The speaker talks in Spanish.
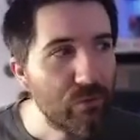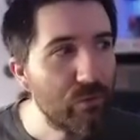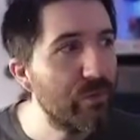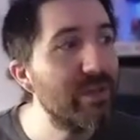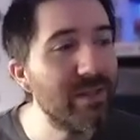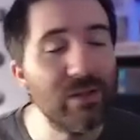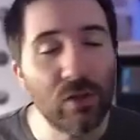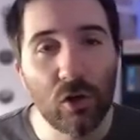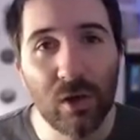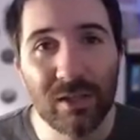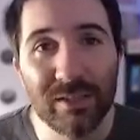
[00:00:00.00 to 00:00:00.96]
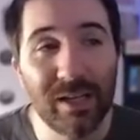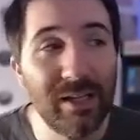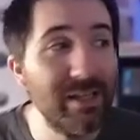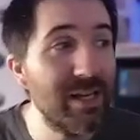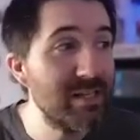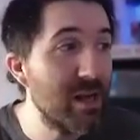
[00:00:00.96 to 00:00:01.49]
Fue fantástico lo de Atlanta
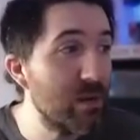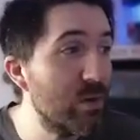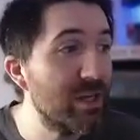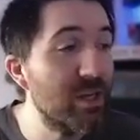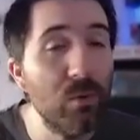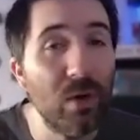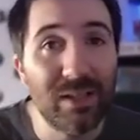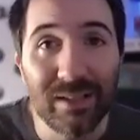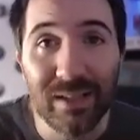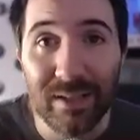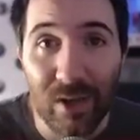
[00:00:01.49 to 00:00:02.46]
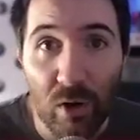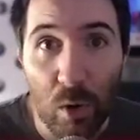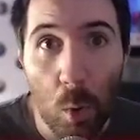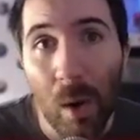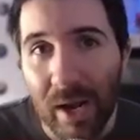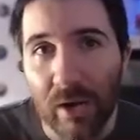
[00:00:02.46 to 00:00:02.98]
el día de ayer. Un equipo de Atlanta que ahora
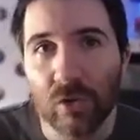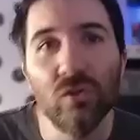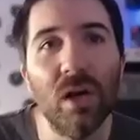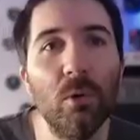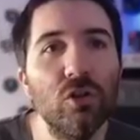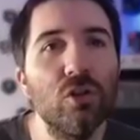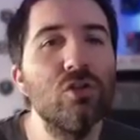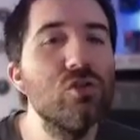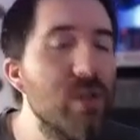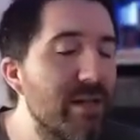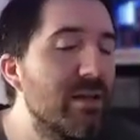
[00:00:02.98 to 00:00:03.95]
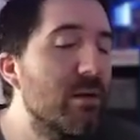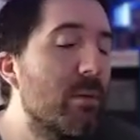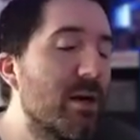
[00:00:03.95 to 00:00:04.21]
jugará contra Boston Celtics.